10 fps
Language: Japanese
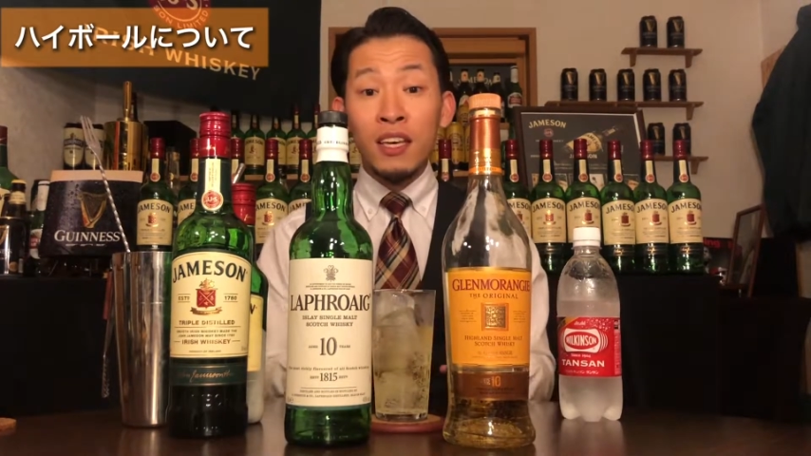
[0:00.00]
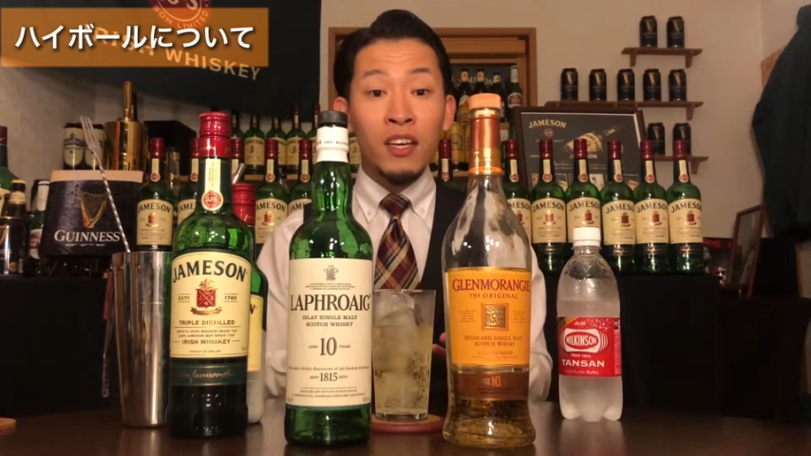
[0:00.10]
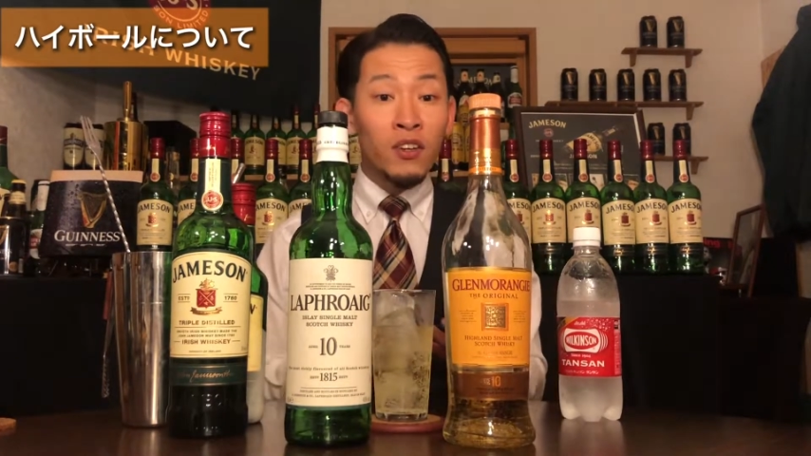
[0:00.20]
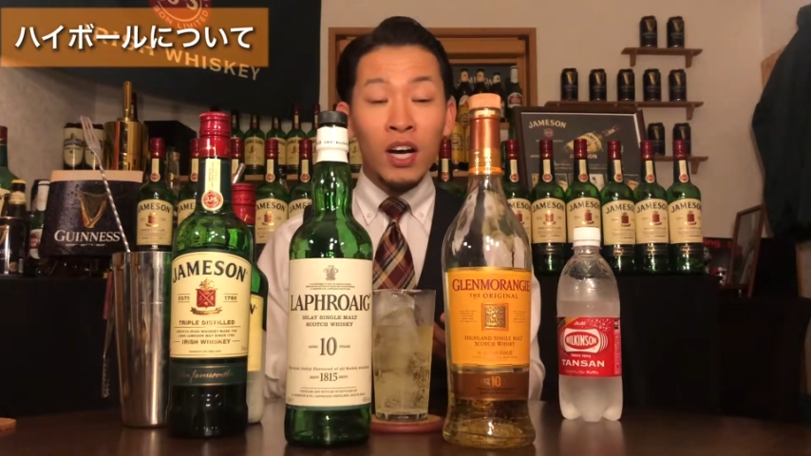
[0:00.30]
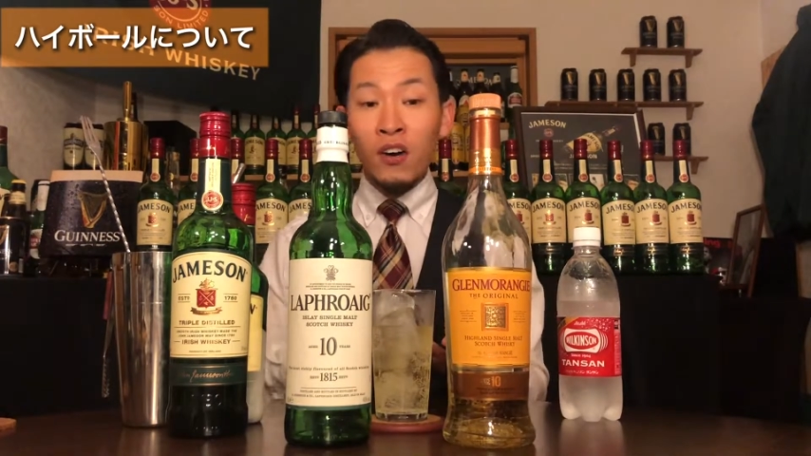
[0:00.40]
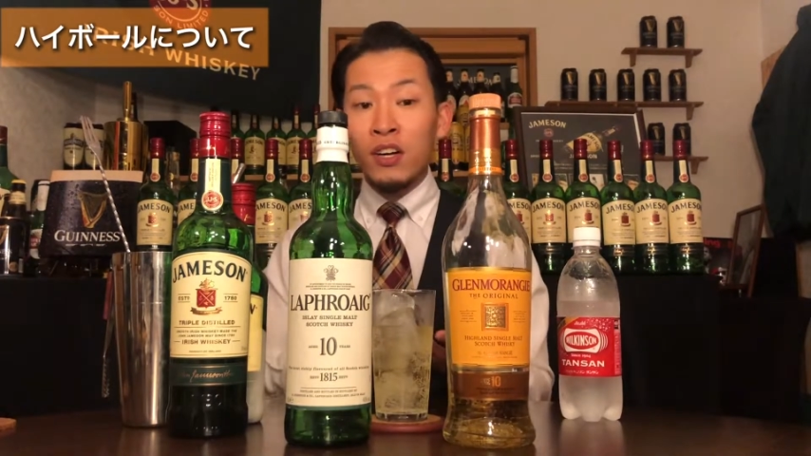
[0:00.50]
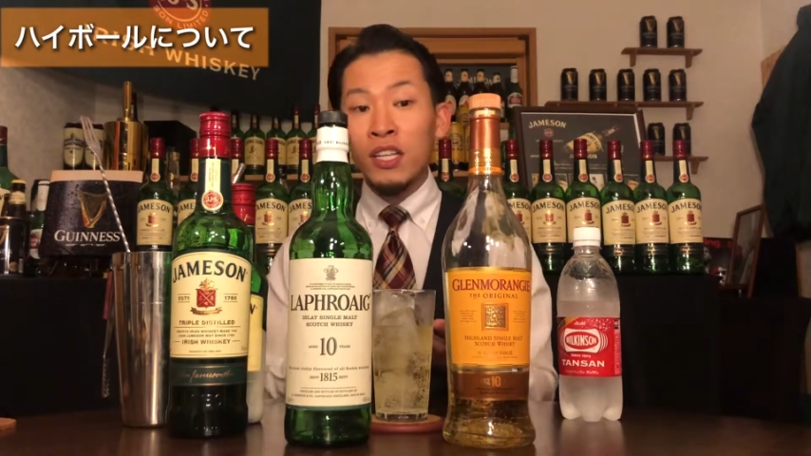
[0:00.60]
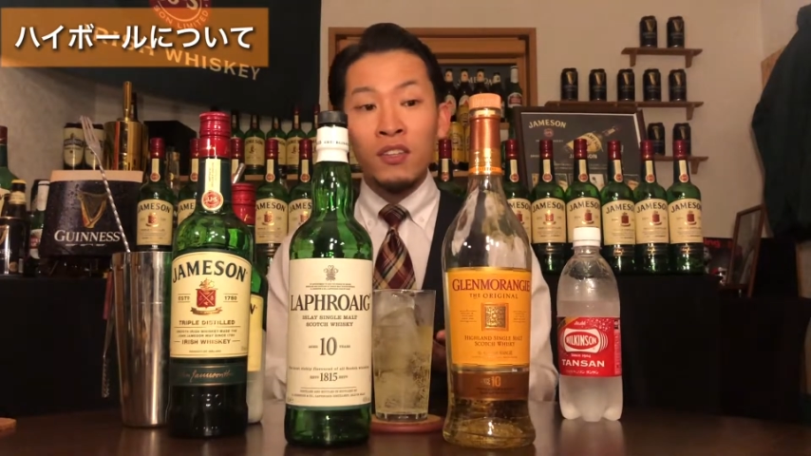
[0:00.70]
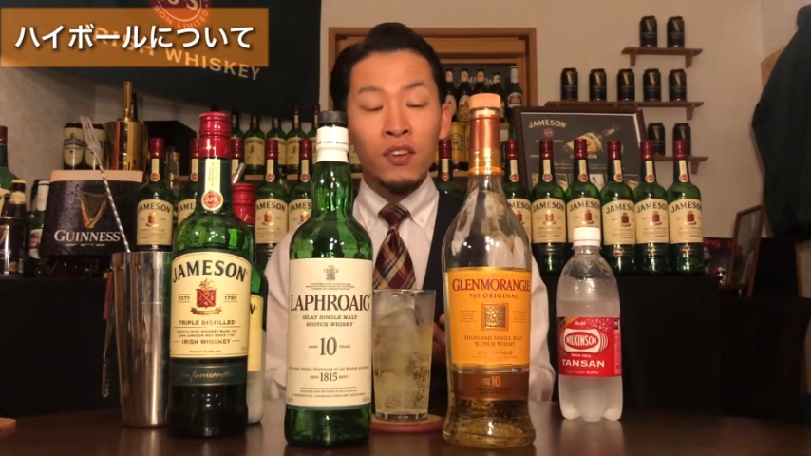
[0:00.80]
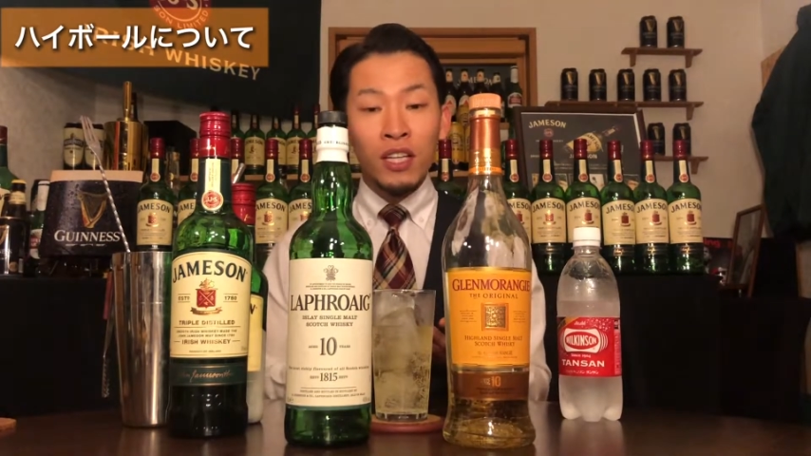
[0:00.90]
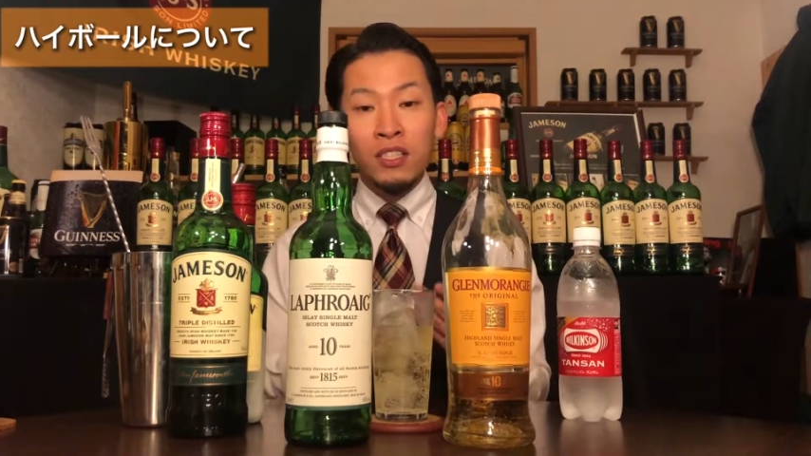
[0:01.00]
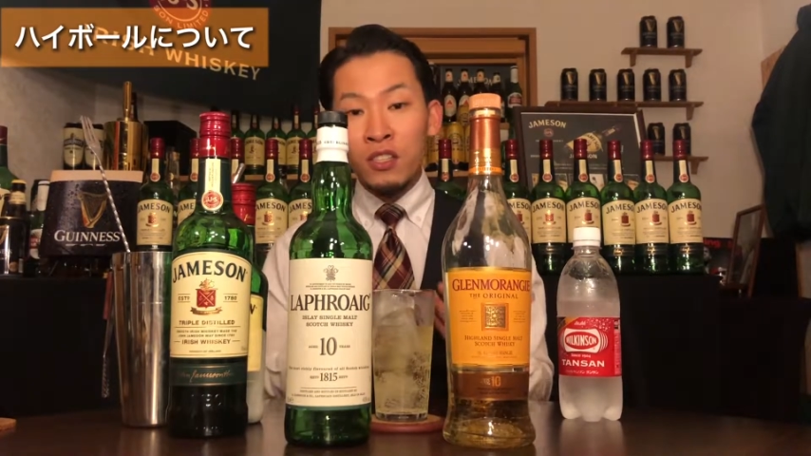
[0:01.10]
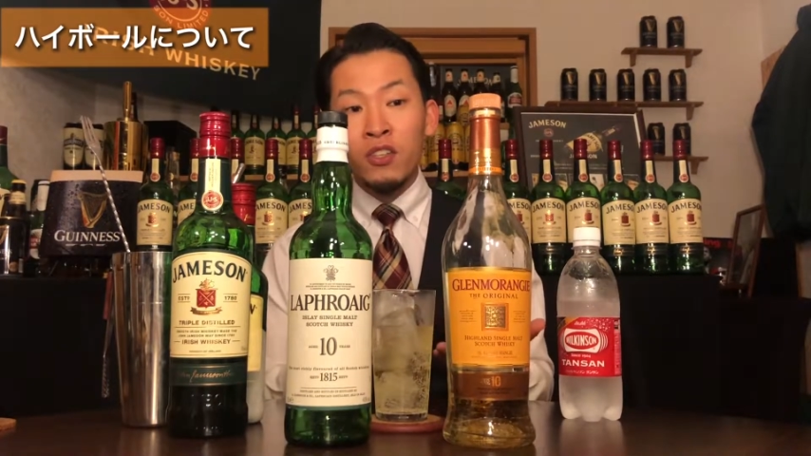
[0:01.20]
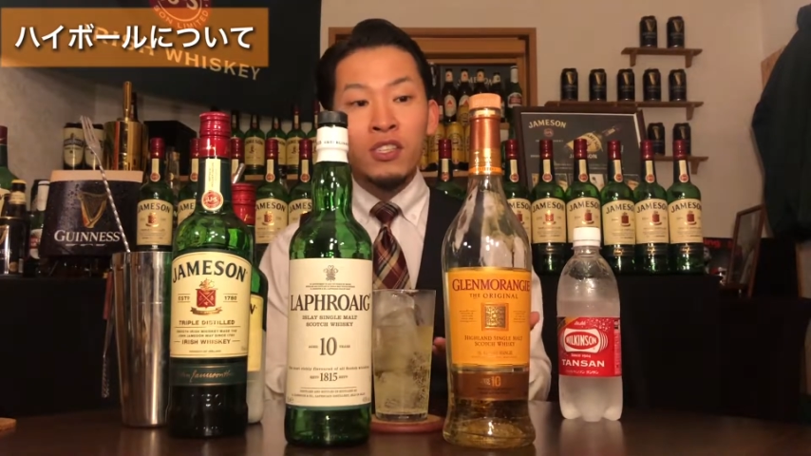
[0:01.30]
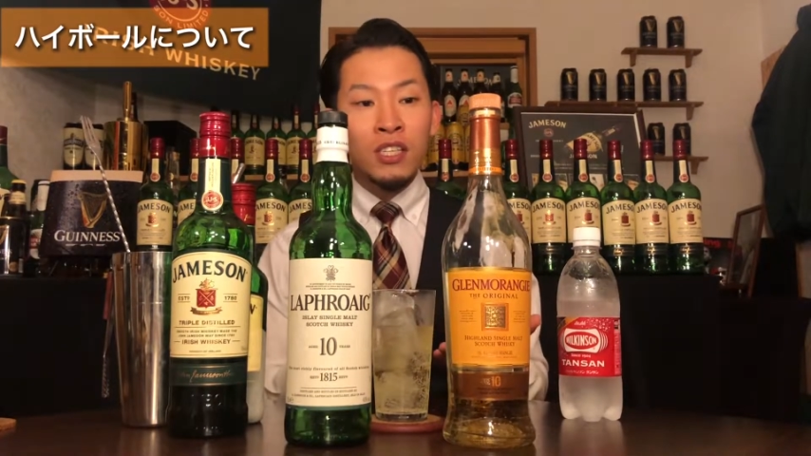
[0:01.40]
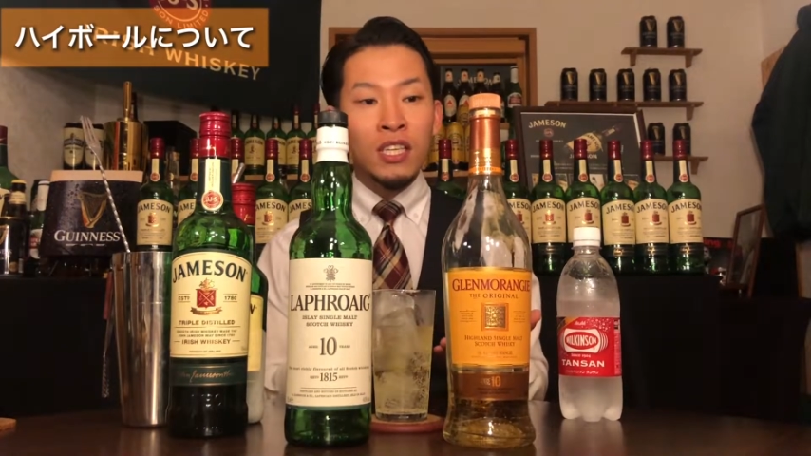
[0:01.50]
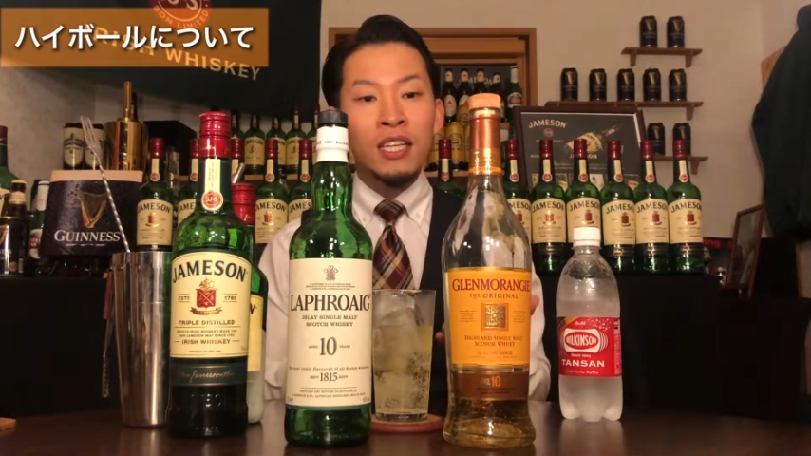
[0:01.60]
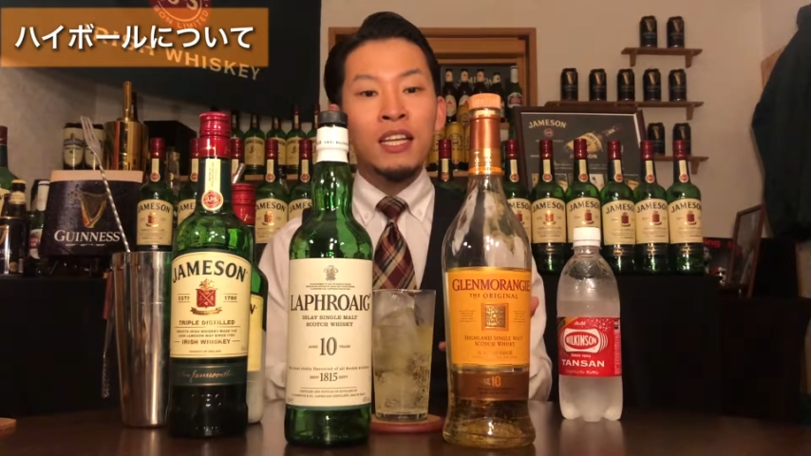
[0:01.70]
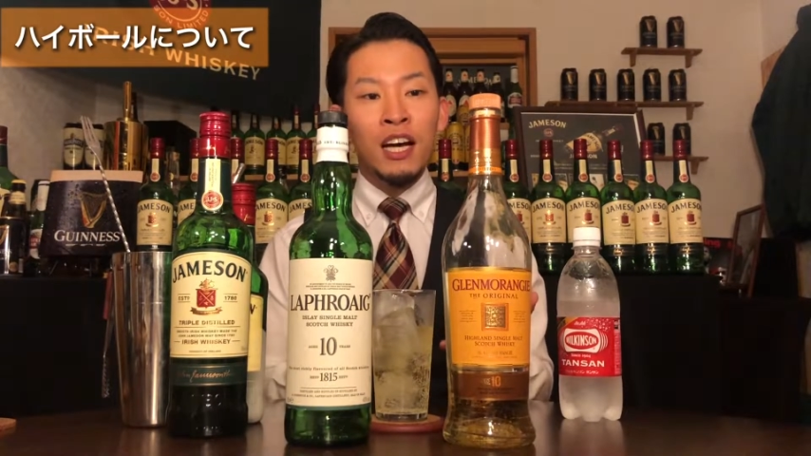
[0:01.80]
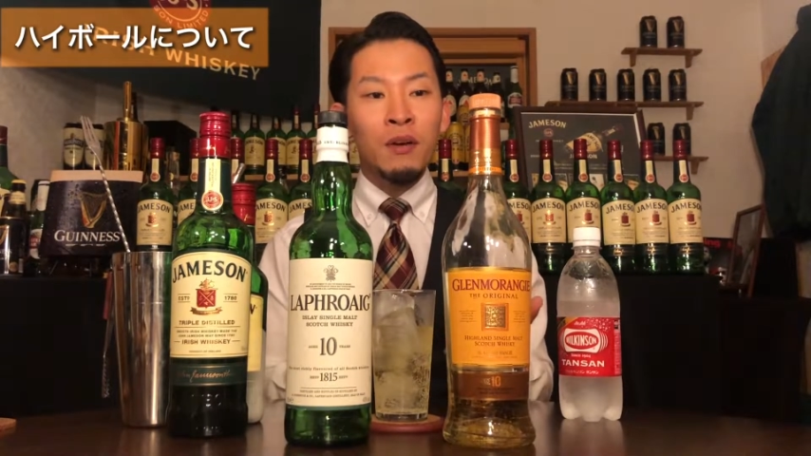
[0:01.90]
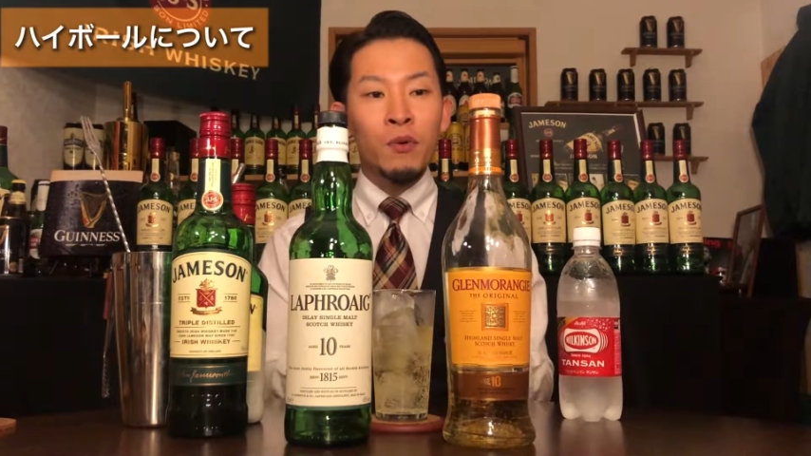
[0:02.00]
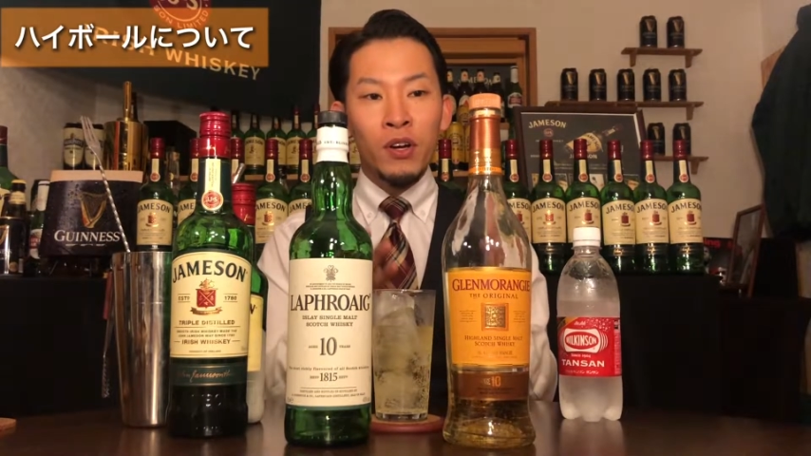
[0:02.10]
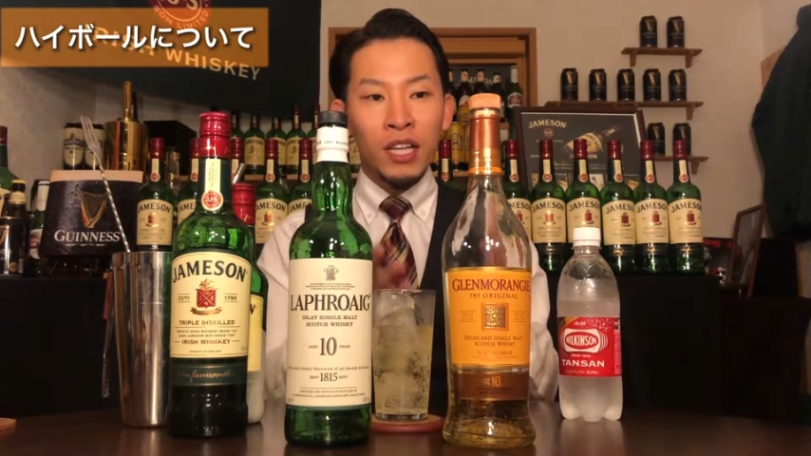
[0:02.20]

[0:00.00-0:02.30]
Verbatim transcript: 系の香りだとかすごいすっきりなハイボール